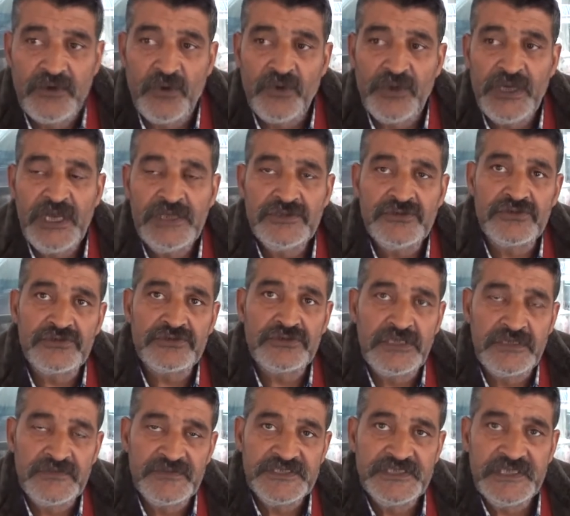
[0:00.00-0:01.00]
Okuyan
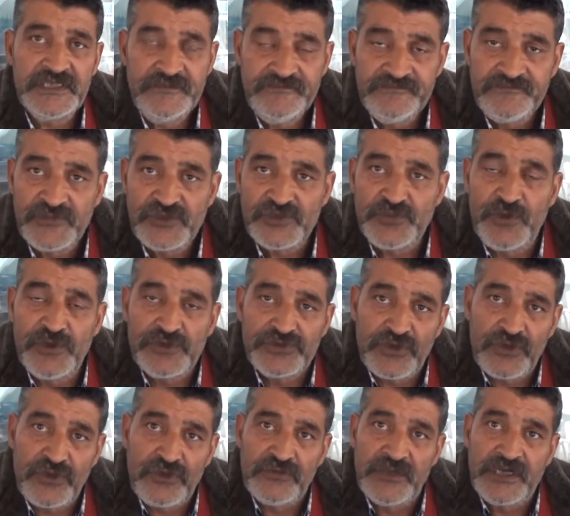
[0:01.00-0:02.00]
çocuklarımızı
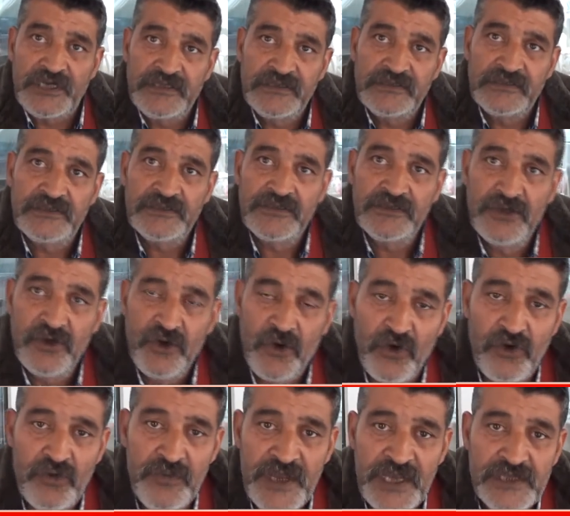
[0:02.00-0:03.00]
sponsor olmak,
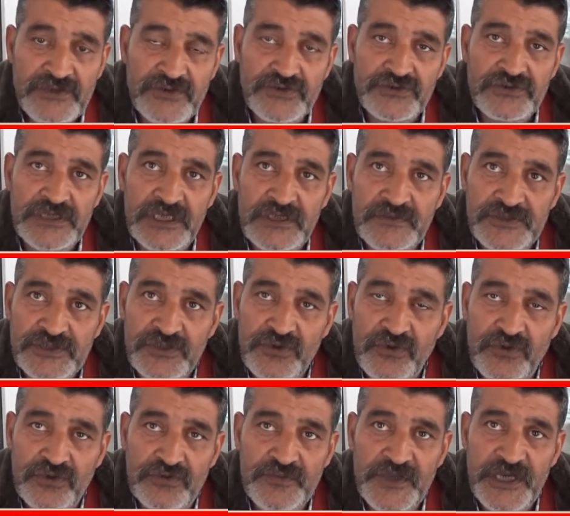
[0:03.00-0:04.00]
okumayan çocuklarımızı
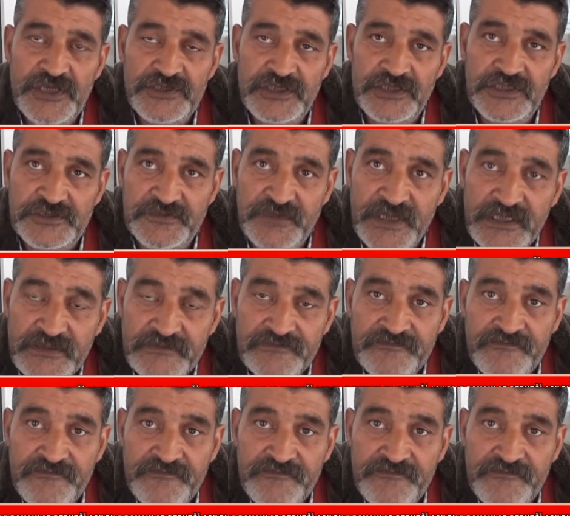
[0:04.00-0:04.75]
okutmaya çalışmak,